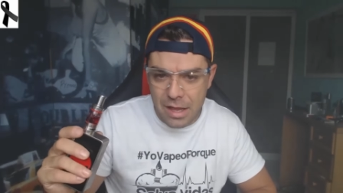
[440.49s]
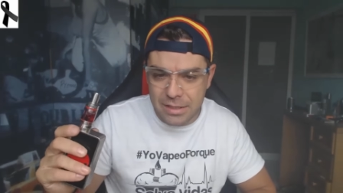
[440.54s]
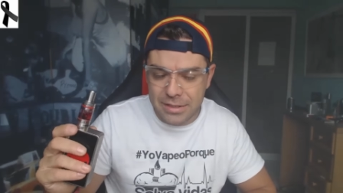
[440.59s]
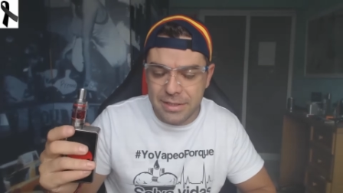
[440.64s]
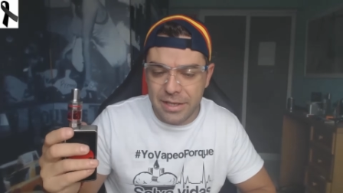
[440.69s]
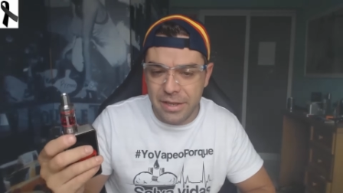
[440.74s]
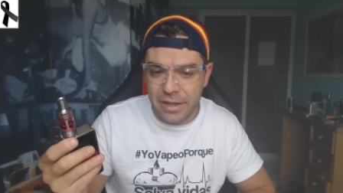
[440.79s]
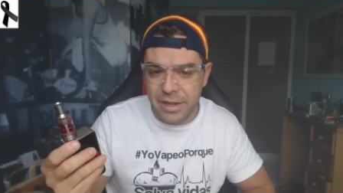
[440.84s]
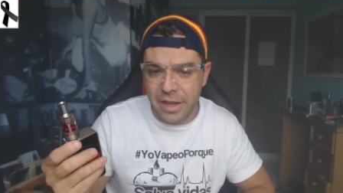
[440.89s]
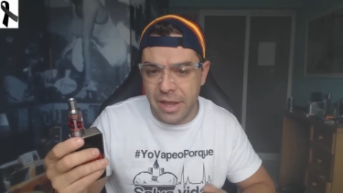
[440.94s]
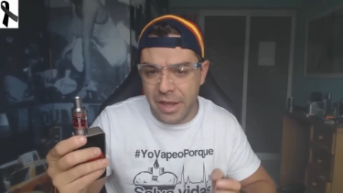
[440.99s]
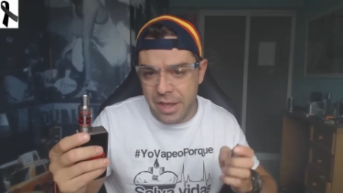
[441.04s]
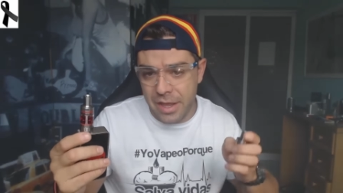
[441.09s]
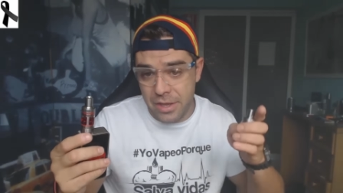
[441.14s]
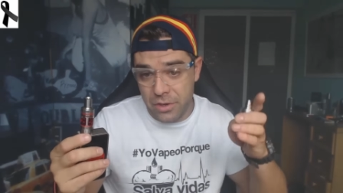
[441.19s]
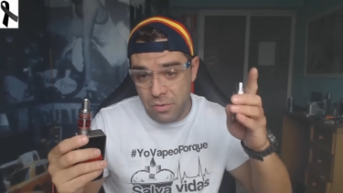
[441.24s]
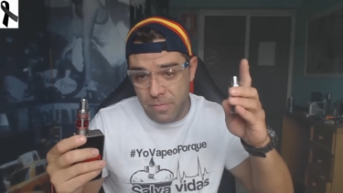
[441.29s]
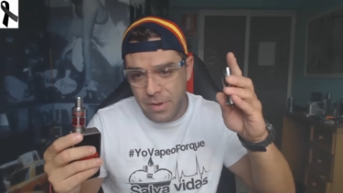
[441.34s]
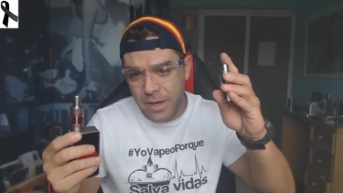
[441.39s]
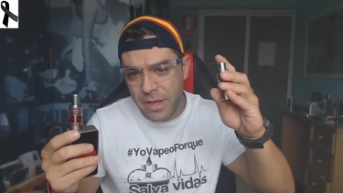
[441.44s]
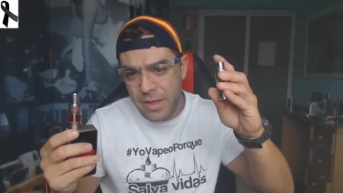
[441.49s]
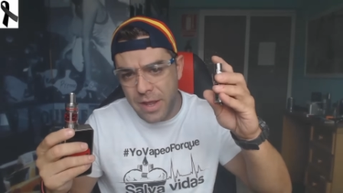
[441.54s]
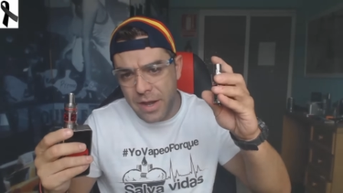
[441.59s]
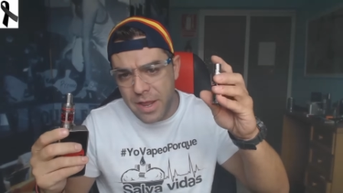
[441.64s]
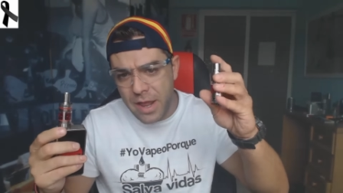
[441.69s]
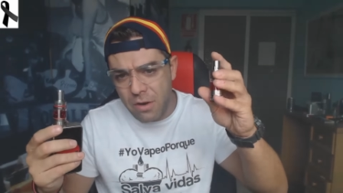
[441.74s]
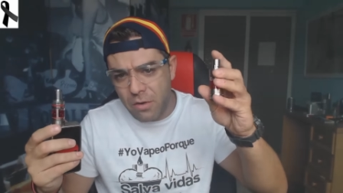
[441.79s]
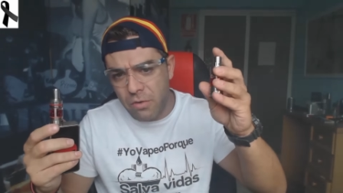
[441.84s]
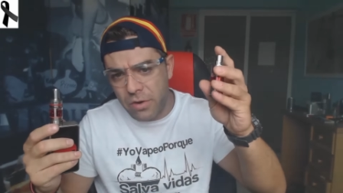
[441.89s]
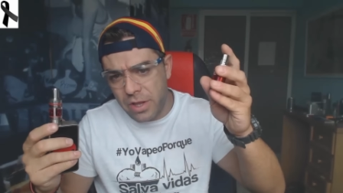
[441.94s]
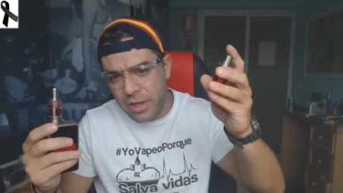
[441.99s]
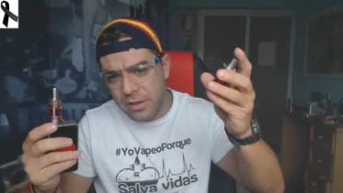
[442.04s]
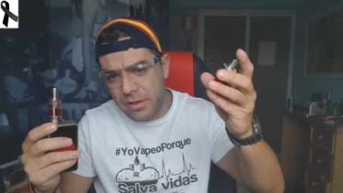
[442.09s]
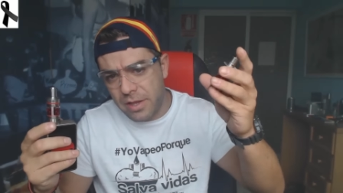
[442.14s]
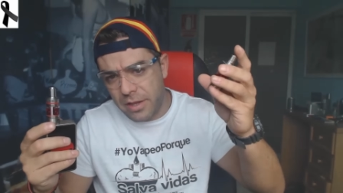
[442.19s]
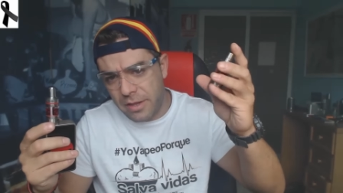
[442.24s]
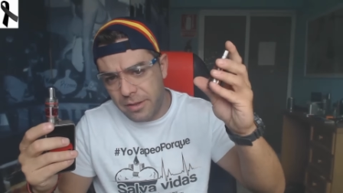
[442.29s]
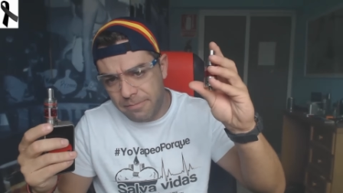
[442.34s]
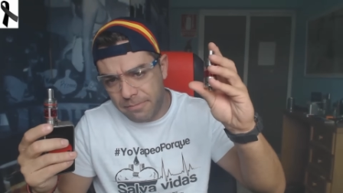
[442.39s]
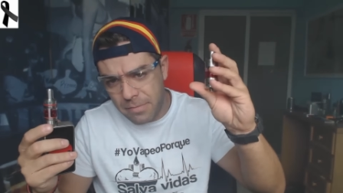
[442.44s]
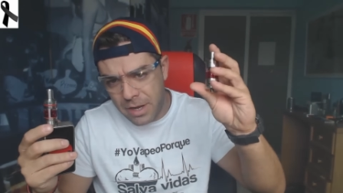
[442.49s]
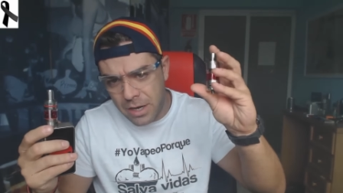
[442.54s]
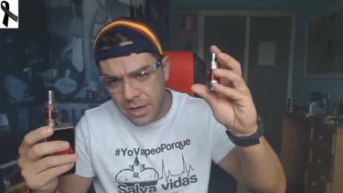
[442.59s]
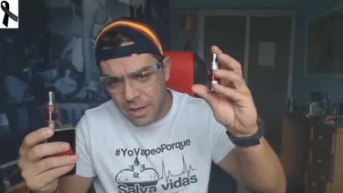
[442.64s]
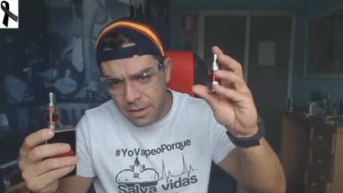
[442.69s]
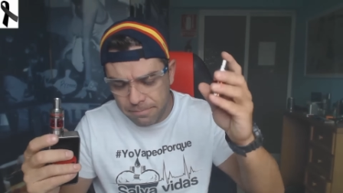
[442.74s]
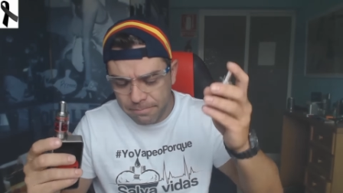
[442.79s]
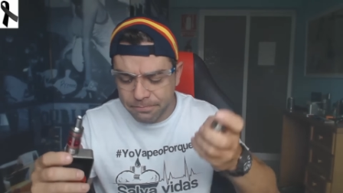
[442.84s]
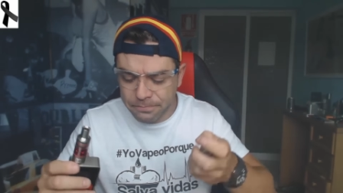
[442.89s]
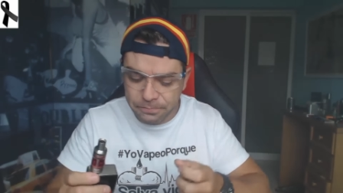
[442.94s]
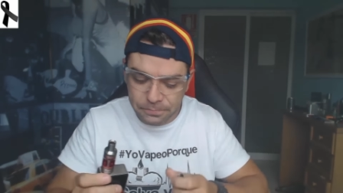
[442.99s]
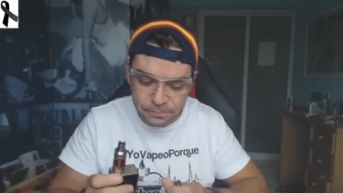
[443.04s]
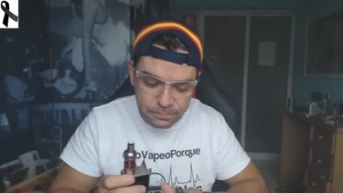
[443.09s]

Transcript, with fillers: Así que yo me quedaría con este, ¿vale?